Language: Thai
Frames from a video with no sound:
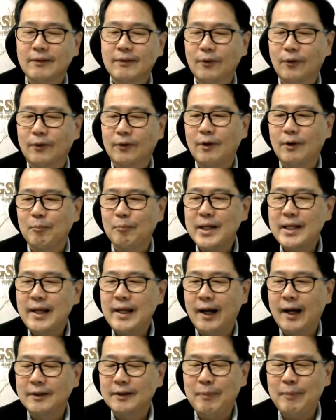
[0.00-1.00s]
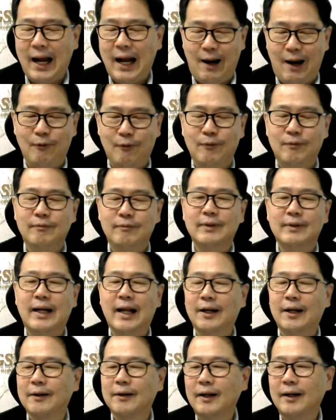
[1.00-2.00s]
ลดดอกเบี้ยหรือเปล่า
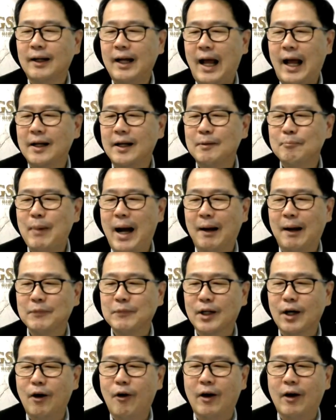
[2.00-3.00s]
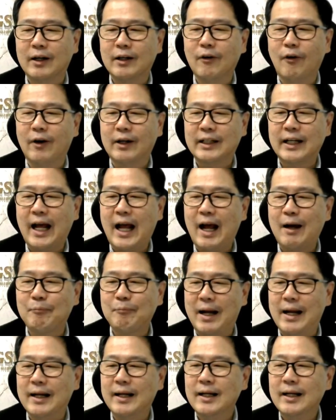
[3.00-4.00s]
เนี่ยแล้วก็ค่าเงินบาทมันก็อ่อนอ่อนค่า
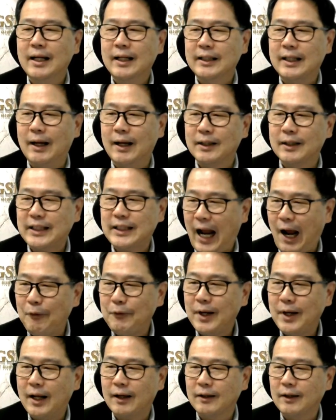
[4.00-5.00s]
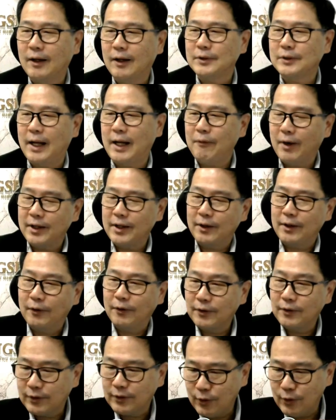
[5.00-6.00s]
ไปแต่เช้าเนี่ยเข้าใจว่าเดี๋ยว
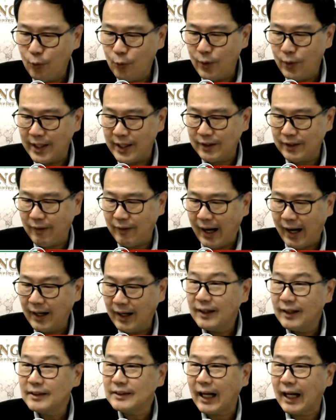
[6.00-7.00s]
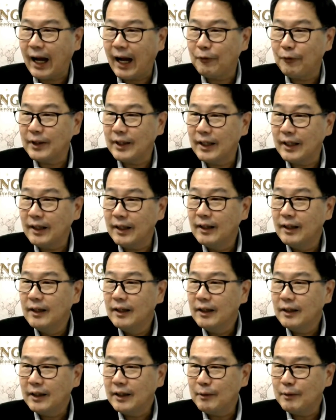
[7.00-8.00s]
ดูเลยดีกว่าเช้านี้
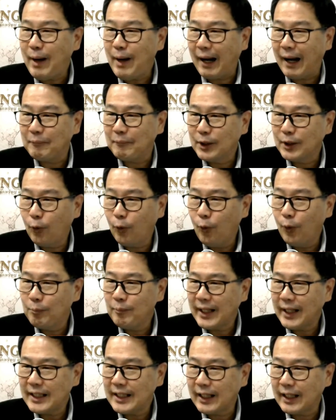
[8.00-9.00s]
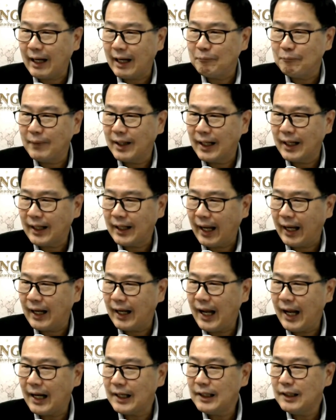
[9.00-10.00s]
เงินบาทมันโทนมันน่าจะกลับมาแข็ง
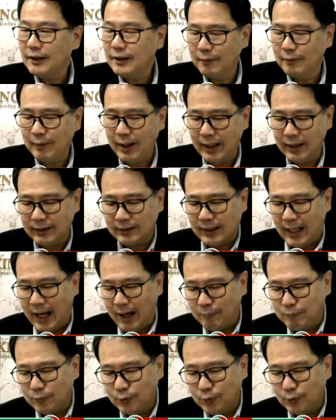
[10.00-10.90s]
ค่านิดนึงว่าตาม